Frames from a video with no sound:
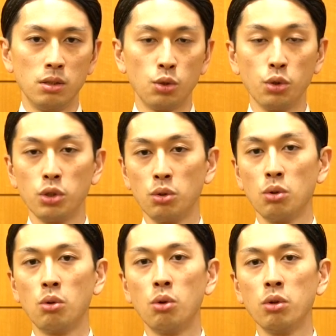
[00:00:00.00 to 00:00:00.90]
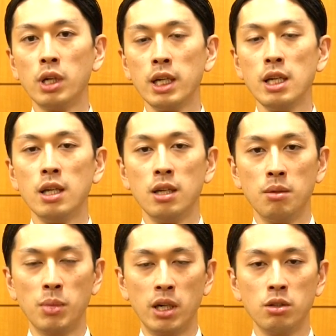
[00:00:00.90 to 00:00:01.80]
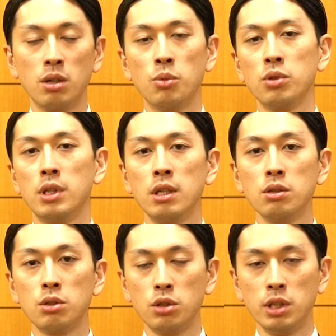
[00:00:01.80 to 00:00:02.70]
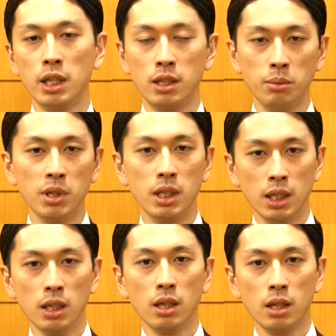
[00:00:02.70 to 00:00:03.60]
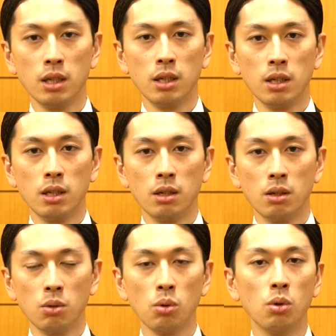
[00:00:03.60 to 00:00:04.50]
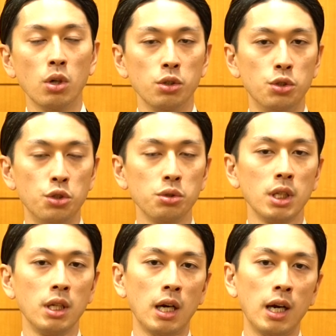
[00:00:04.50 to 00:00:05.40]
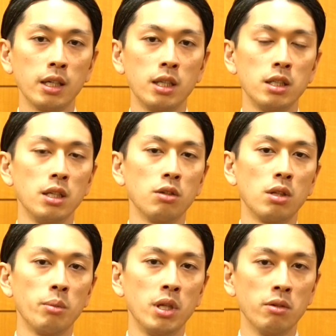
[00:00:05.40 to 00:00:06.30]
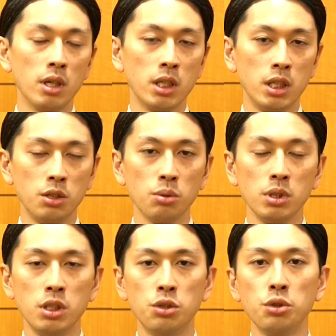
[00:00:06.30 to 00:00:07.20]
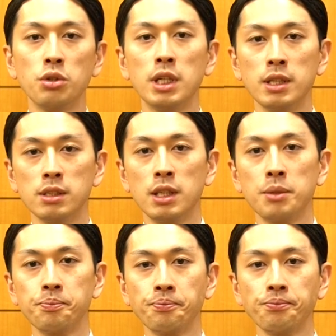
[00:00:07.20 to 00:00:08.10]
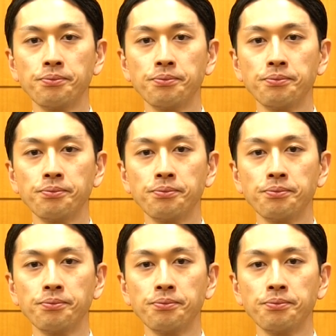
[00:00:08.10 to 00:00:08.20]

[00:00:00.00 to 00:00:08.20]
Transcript: その人の本来マインドが持っているクリエイティビティを従前に発揮していくためには非常に重要なんですね。